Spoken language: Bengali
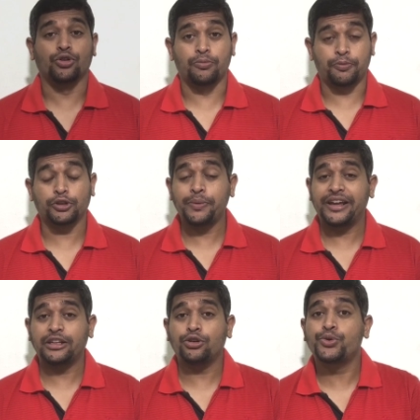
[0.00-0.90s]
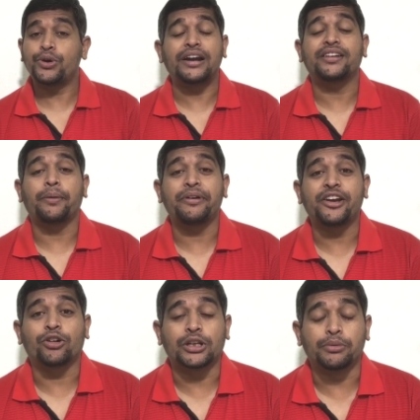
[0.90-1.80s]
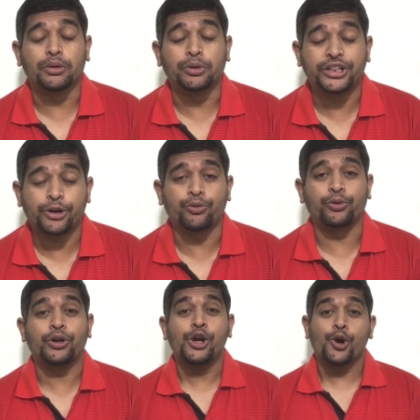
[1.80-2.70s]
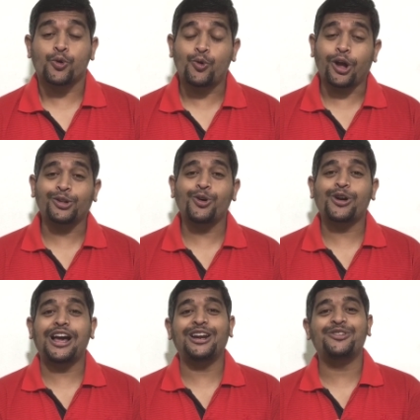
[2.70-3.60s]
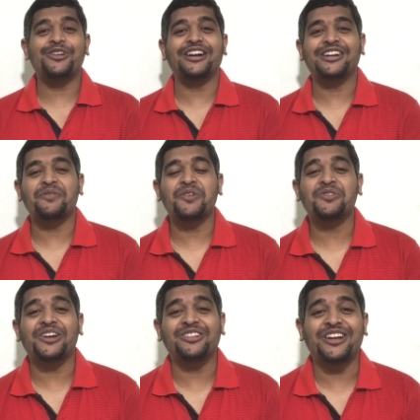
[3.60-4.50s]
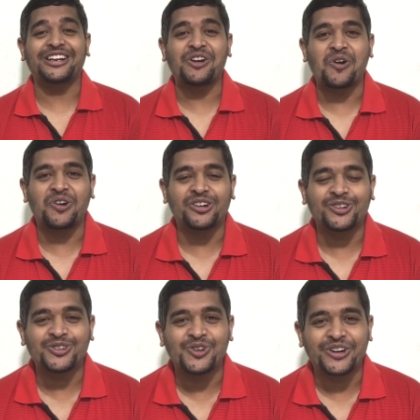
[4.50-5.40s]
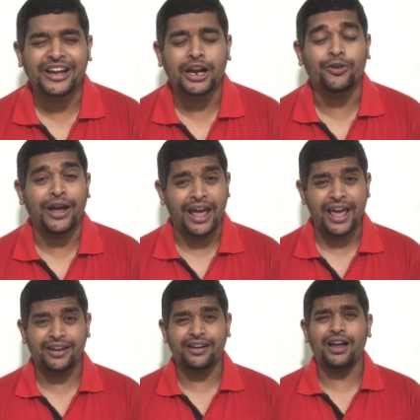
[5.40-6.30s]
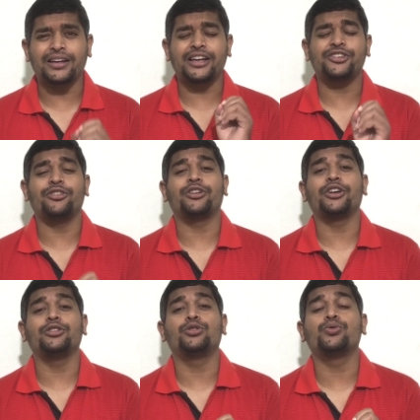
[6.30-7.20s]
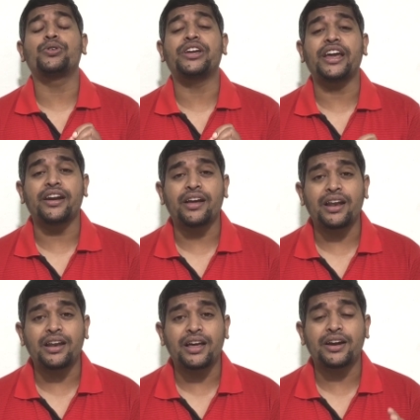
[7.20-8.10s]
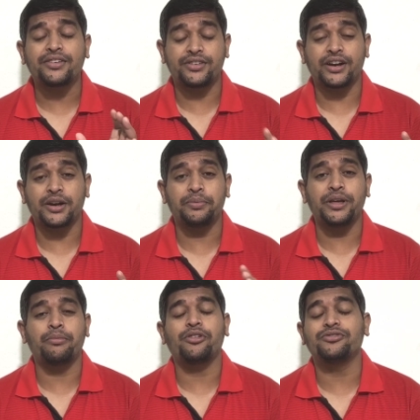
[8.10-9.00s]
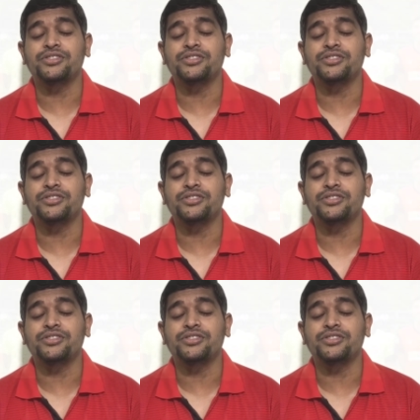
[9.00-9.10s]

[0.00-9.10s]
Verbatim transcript: তো প্রথমেই কিন্তু ডুরান কাপ নিয়ে কথা বলবো দেখুন গতকাল ডুরান কাপেও কিন্তু একটা অঘটন ঘটে গেল হ্যাঁ কালকে ছিল কিন্তু কেরালা ডার্বি এবং